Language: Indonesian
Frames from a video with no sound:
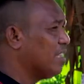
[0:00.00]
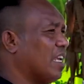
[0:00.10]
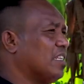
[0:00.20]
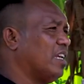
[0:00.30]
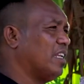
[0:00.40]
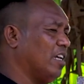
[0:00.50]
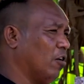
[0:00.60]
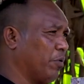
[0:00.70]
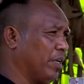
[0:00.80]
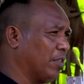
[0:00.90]
ting ser
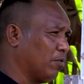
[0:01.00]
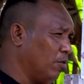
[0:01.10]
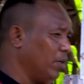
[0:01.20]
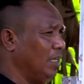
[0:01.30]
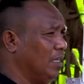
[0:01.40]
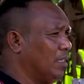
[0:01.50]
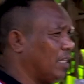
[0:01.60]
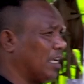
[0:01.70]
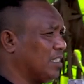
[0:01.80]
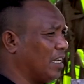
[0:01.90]
iha obligatori
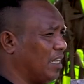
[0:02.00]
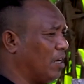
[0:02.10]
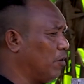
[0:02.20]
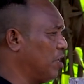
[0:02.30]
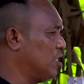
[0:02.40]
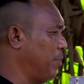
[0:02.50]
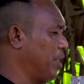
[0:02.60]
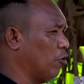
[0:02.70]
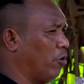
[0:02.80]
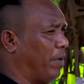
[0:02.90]
ting ser iha
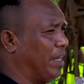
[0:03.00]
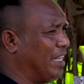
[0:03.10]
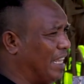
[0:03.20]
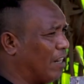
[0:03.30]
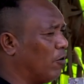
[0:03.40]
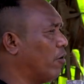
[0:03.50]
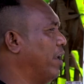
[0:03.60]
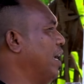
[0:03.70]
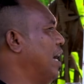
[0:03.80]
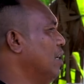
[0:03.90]
simentu nebe diak
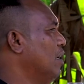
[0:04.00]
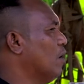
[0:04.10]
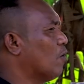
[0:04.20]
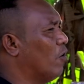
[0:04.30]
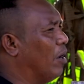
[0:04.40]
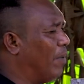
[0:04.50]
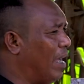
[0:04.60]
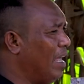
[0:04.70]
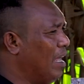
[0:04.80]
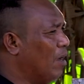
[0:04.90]
nuklean
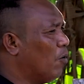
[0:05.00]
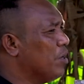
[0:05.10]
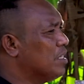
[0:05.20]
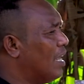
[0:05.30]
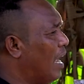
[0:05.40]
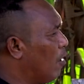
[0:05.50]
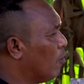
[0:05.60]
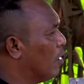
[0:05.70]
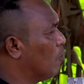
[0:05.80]
konapa uinsa halo